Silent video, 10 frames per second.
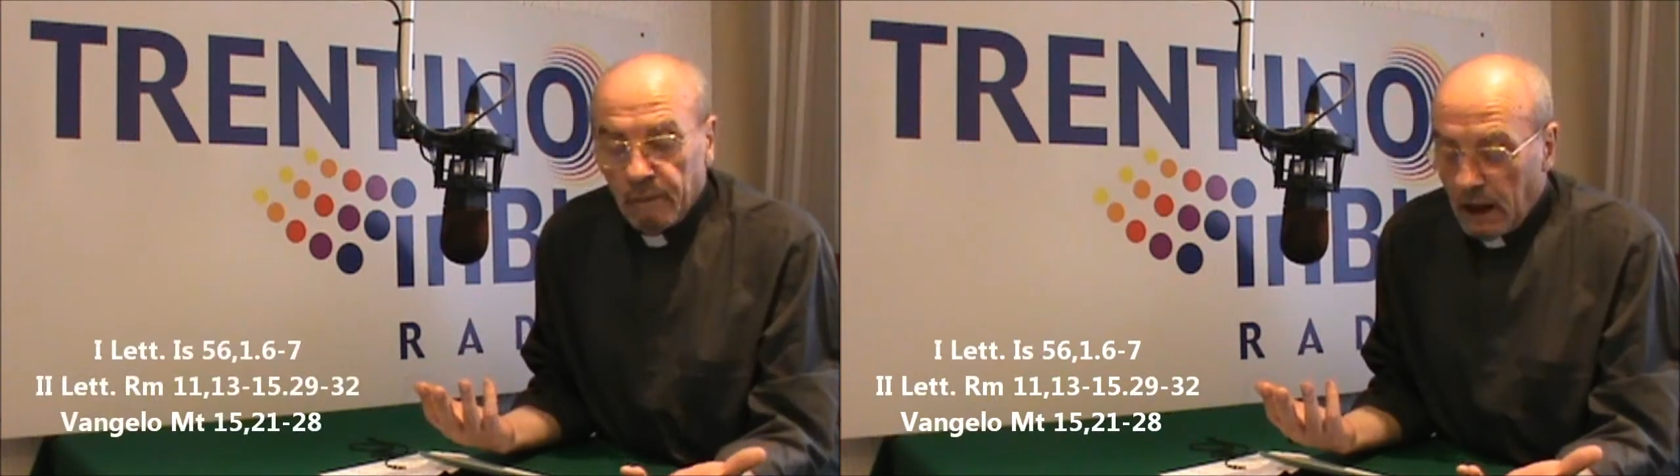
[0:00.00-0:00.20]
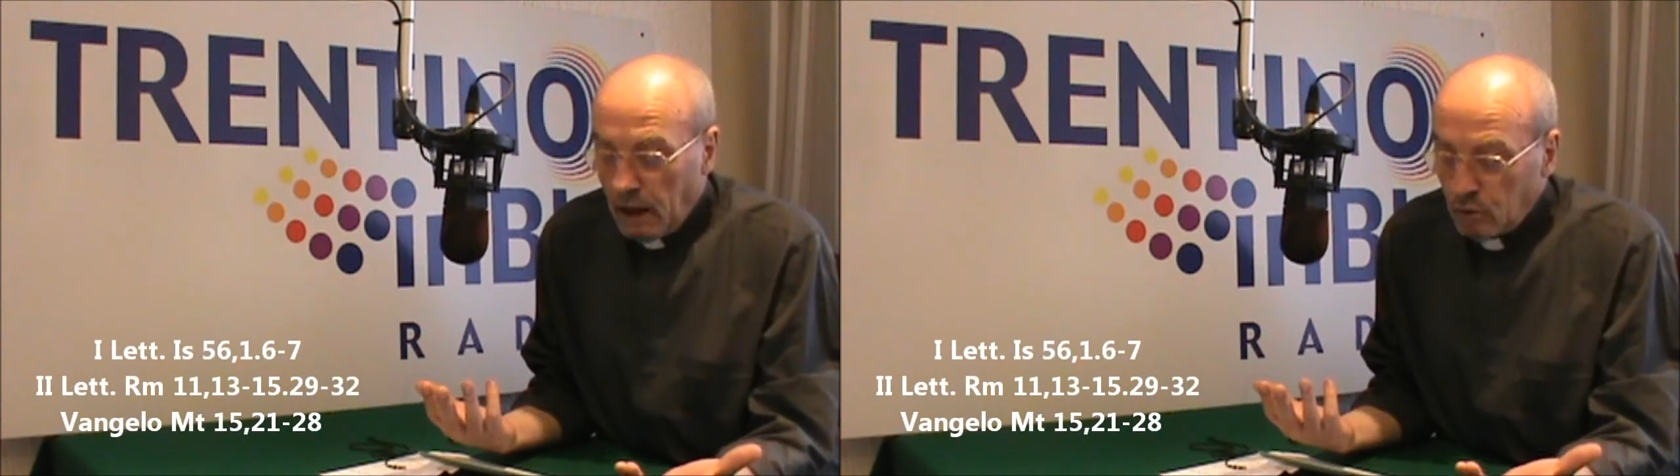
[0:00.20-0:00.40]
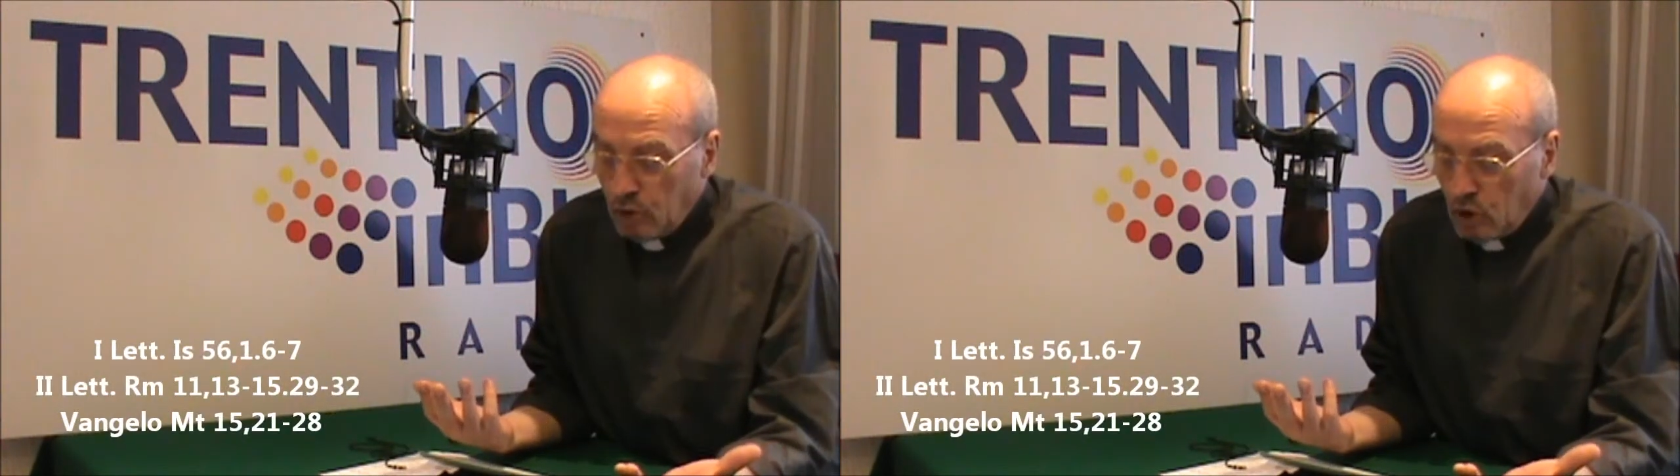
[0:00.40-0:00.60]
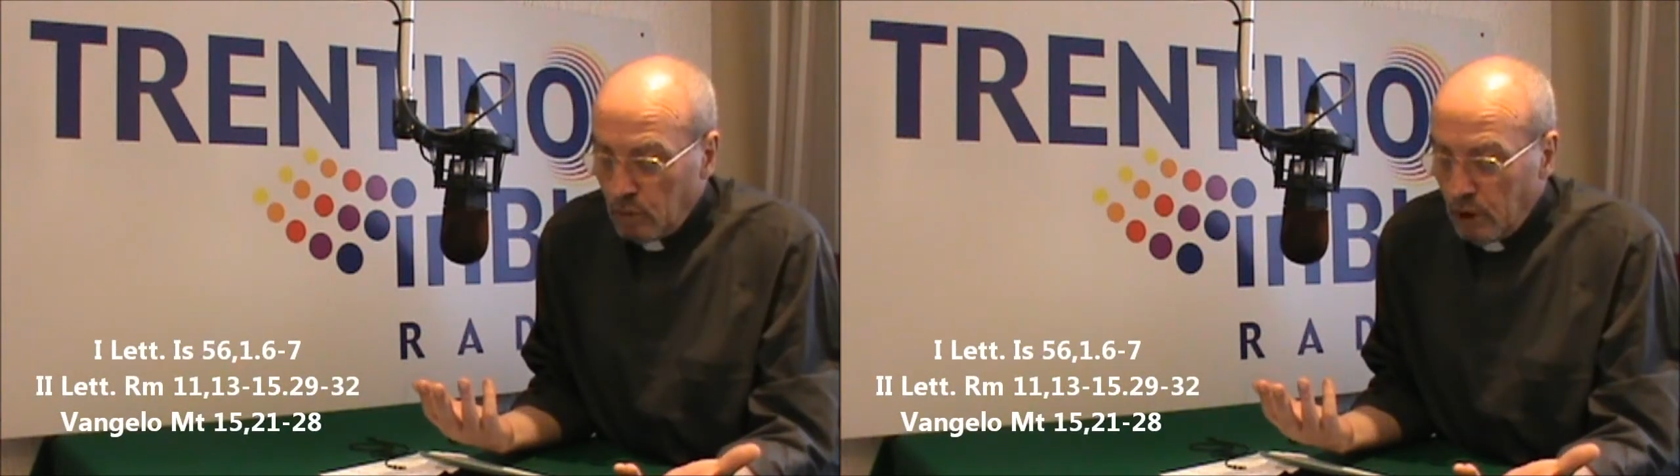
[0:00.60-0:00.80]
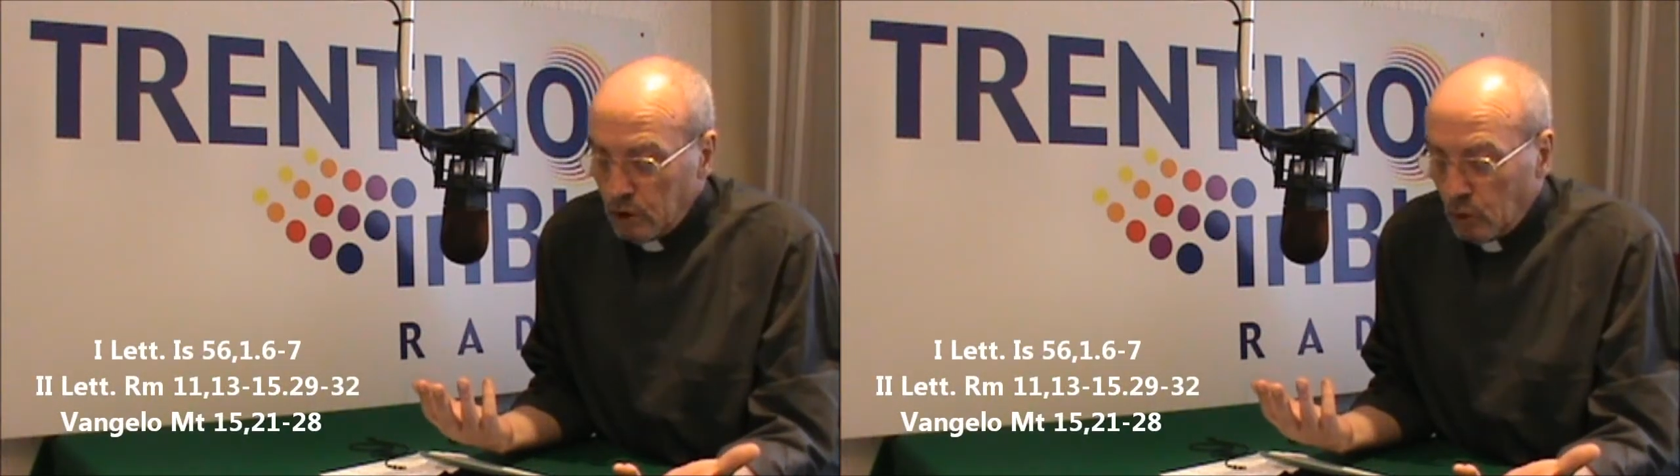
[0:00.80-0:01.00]
è l'unico
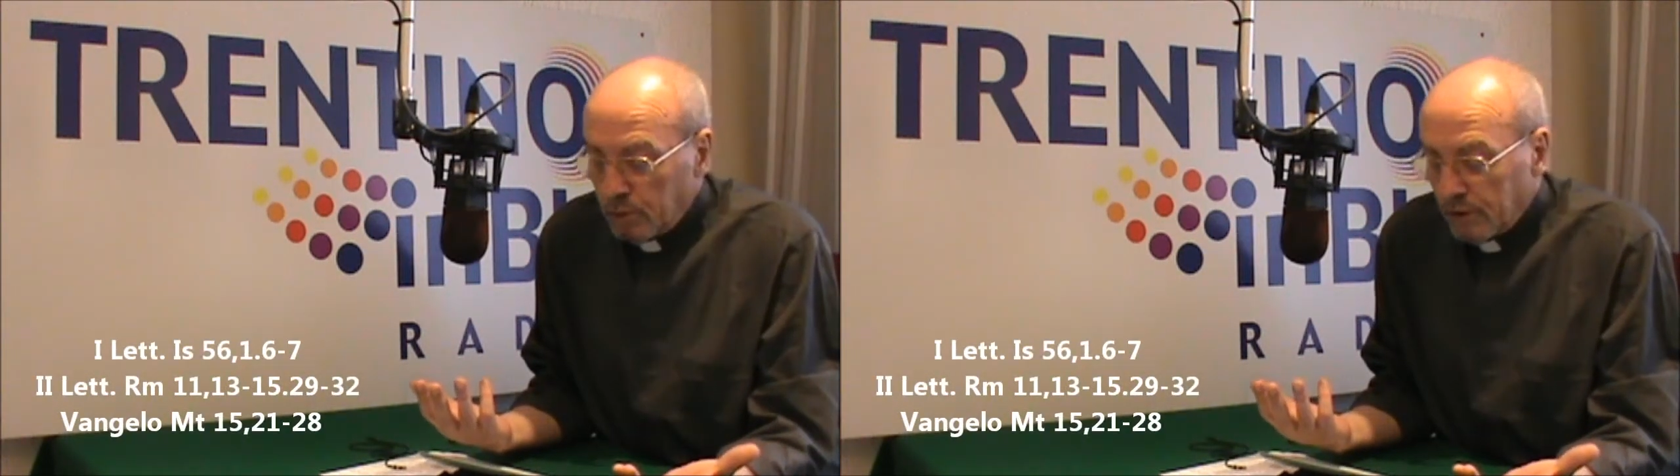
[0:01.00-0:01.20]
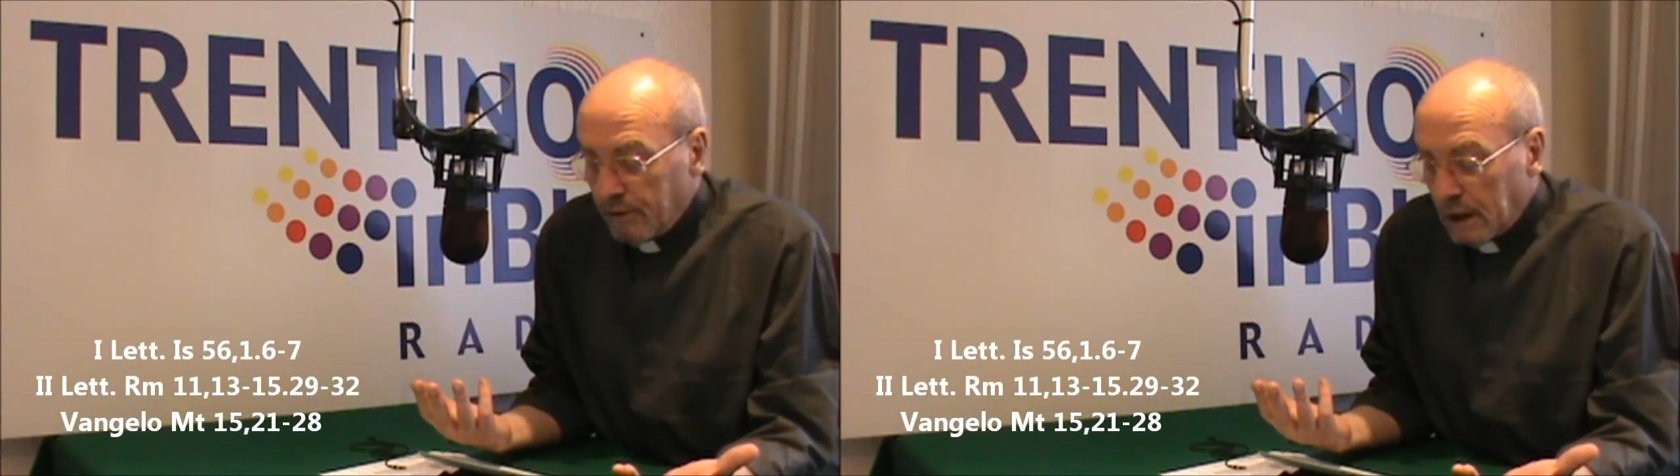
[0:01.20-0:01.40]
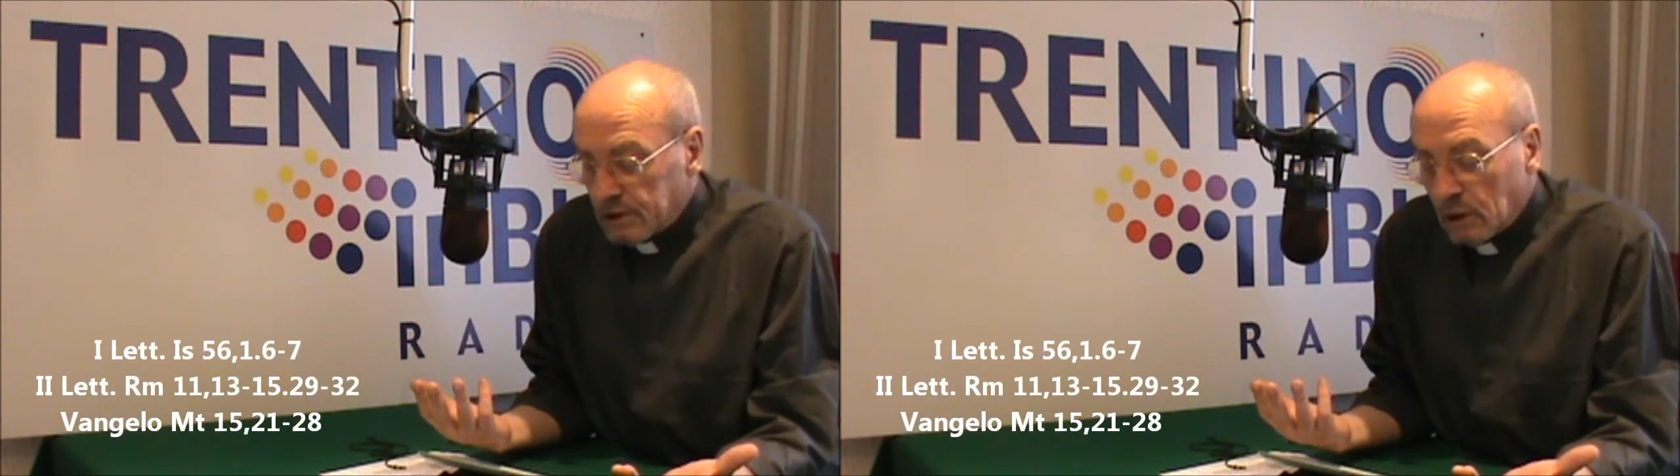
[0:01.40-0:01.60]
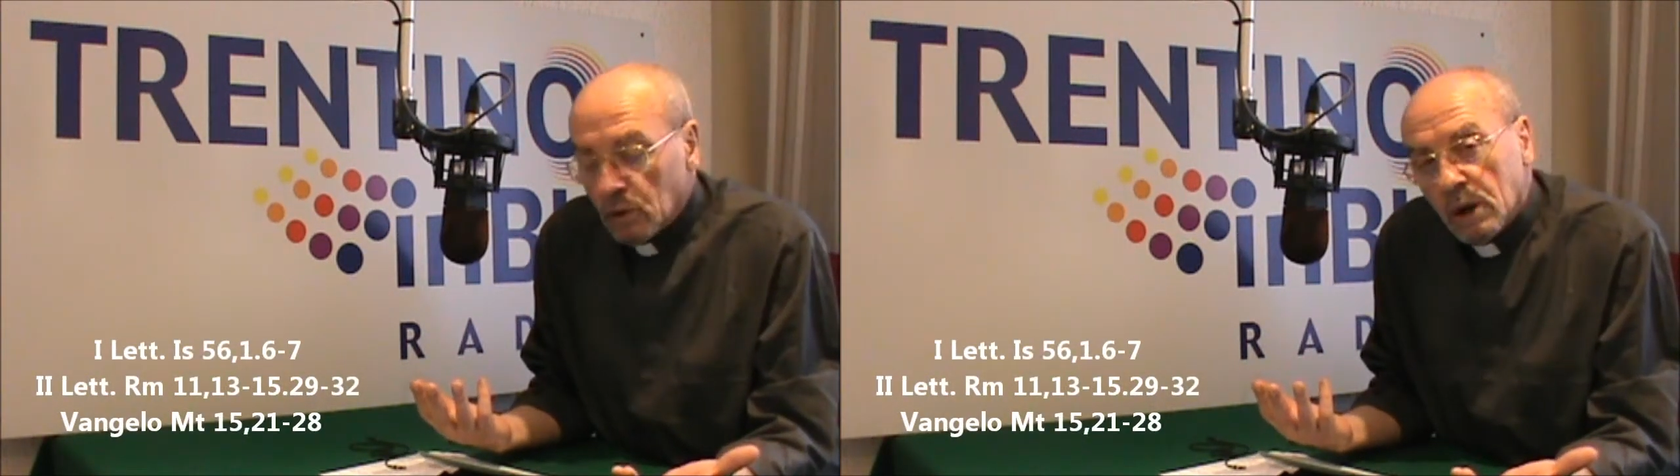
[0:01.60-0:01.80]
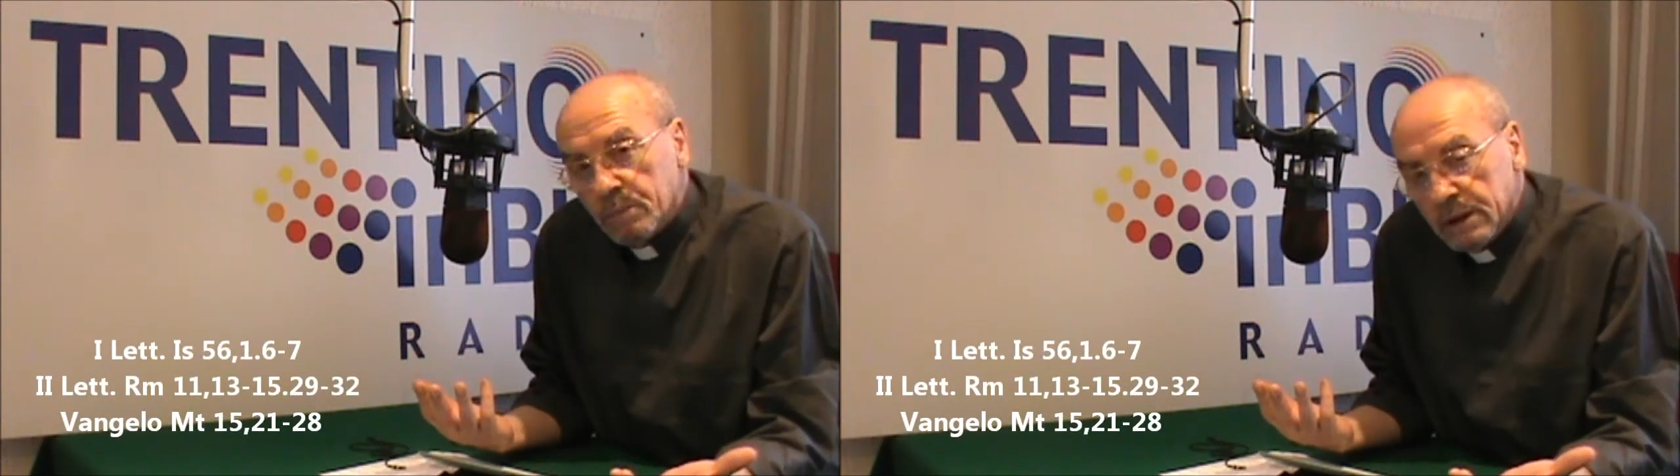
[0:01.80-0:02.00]
modo per farcelo
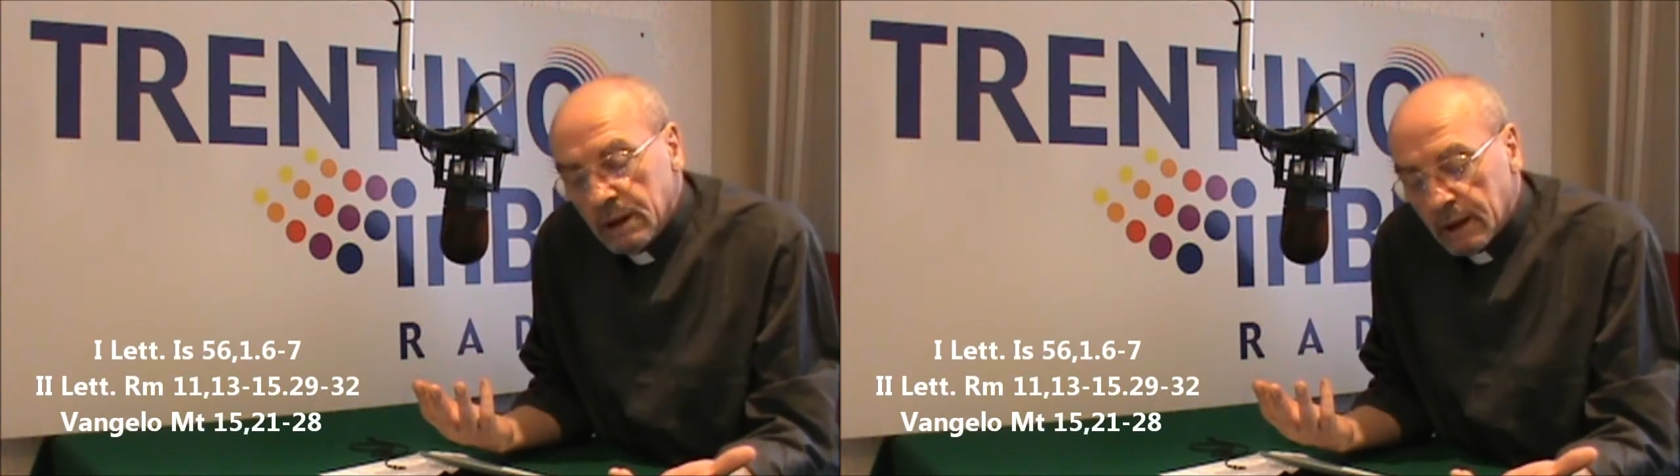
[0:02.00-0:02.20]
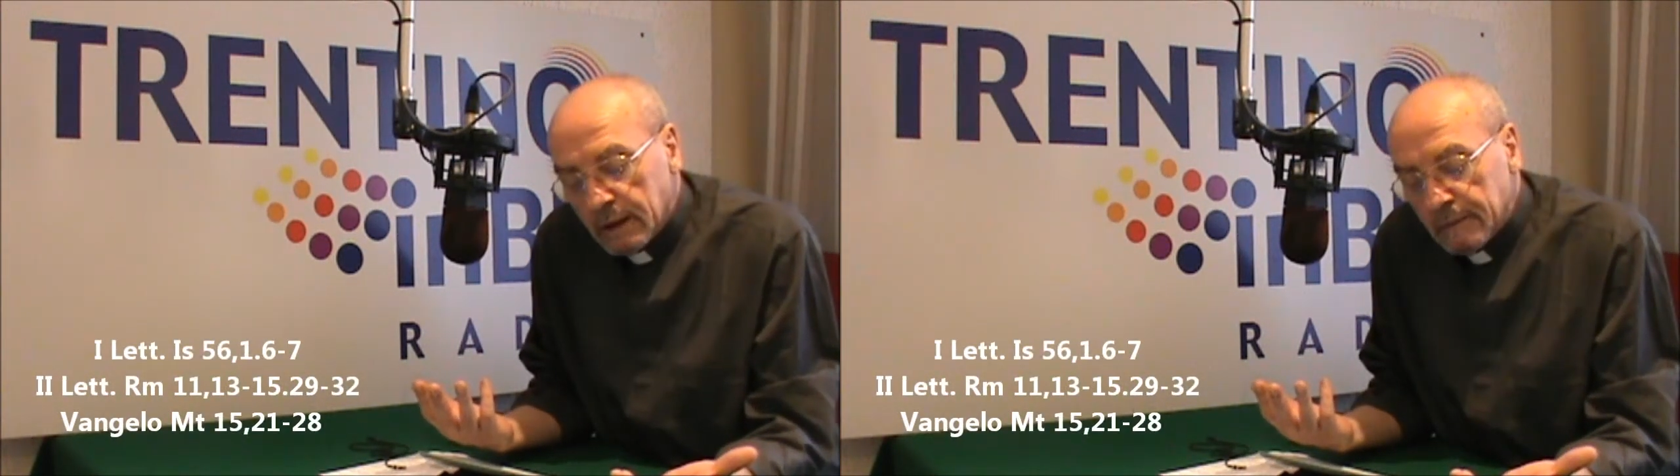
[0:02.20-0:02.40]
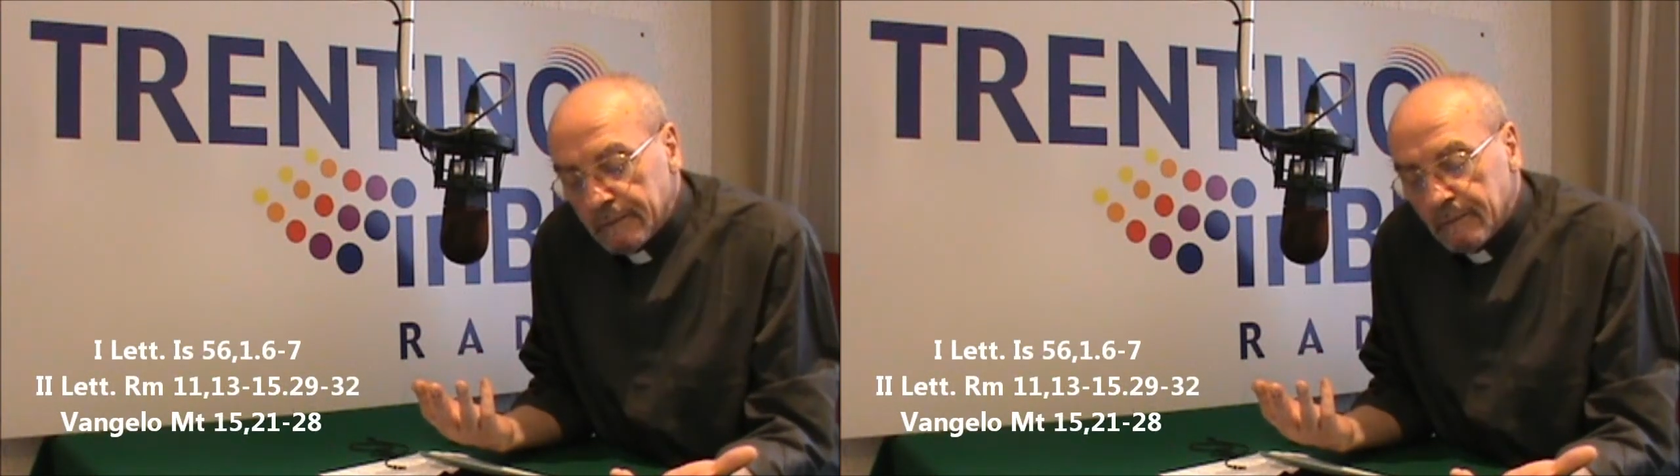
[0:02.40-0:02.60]
capire.